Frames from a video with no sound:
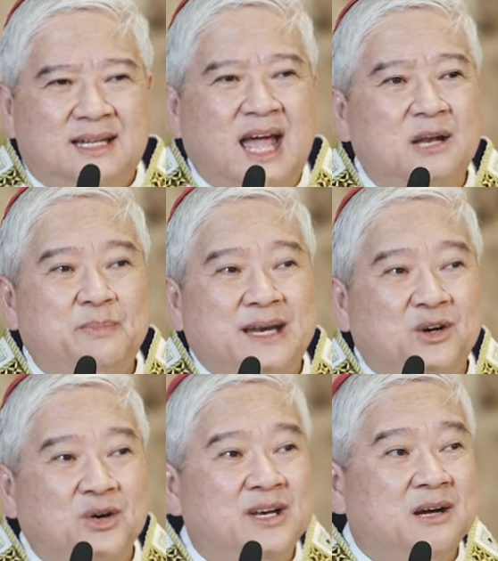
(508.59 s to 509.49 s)
Dahil
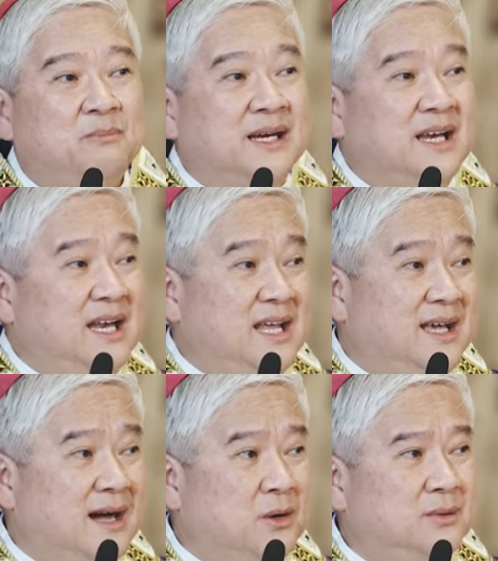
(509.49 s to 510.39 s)
panahon ng
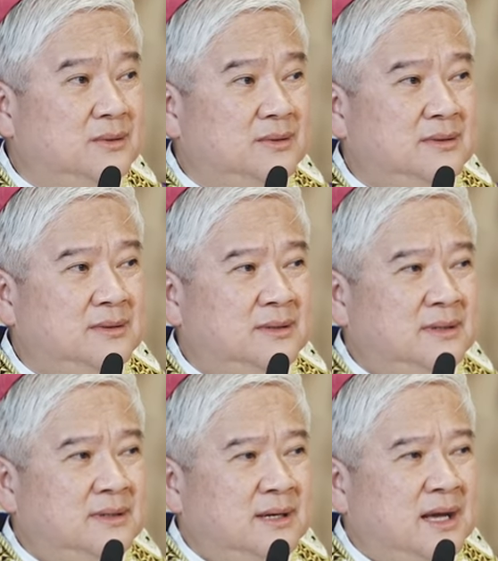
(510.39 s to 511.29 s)
panliligaw,
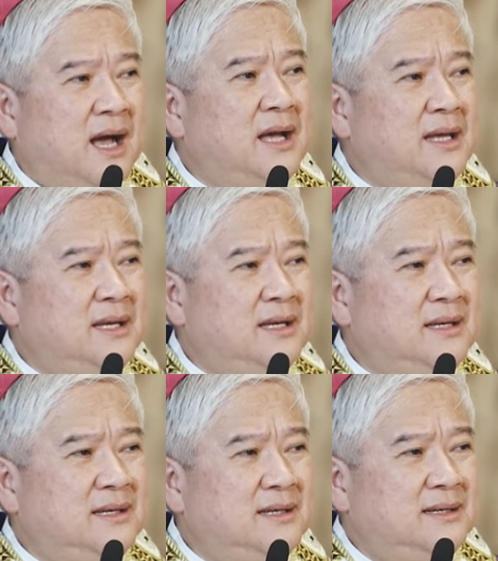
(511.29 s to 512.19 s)
ay
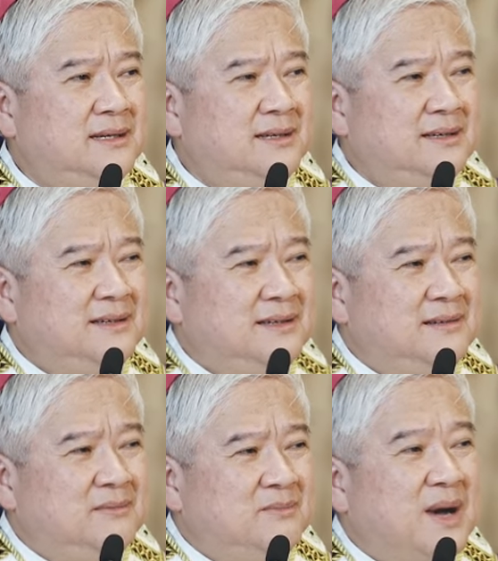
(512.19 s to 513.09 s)

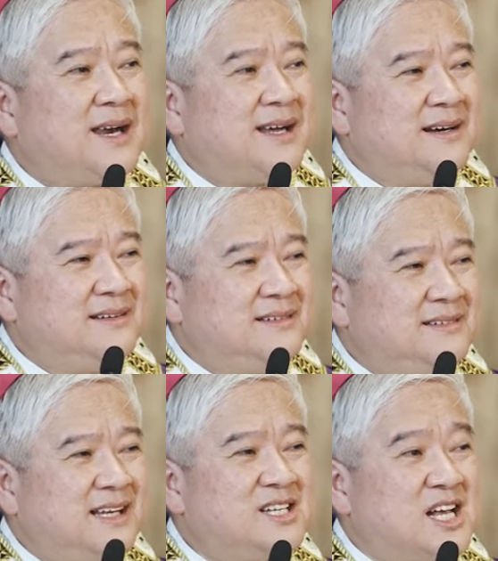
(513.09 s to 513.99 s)
parang
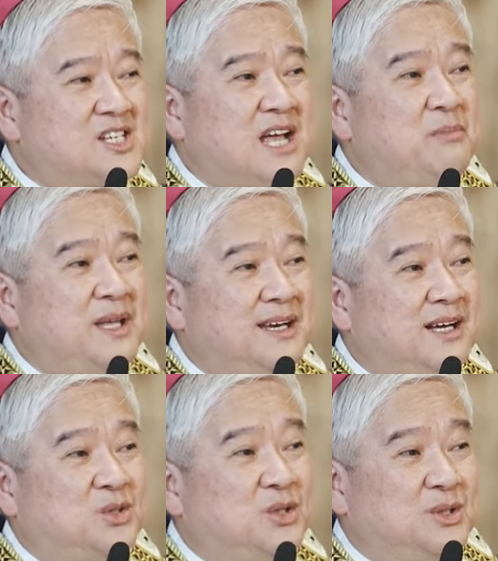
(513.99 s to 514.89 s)
nagsasabi na
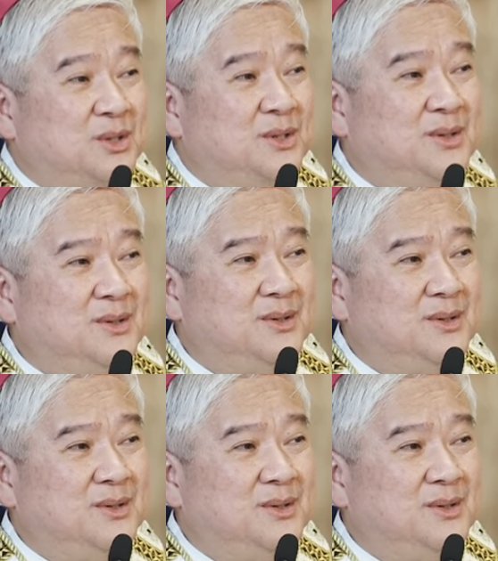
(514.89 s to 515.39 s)
ng totoo.